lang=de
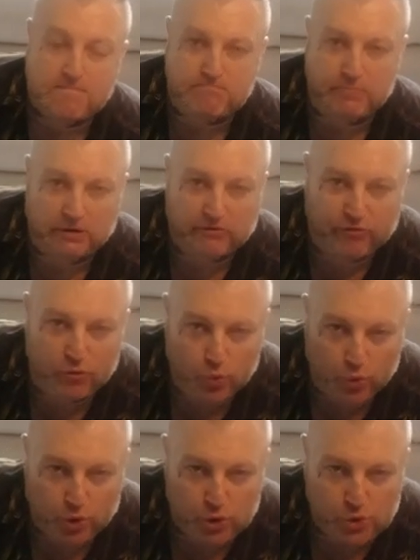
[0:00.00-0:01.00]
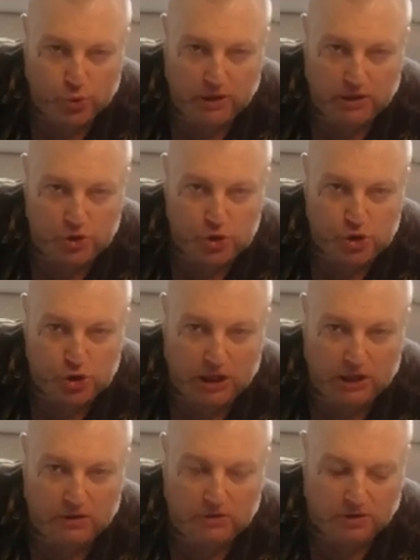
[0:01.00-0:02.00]
mit Flugzeugen
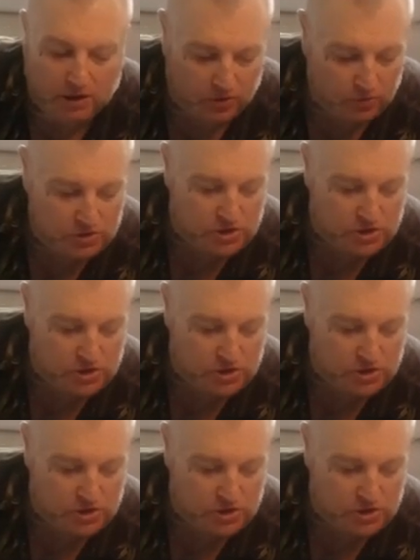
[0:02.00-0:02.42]
stehen kann und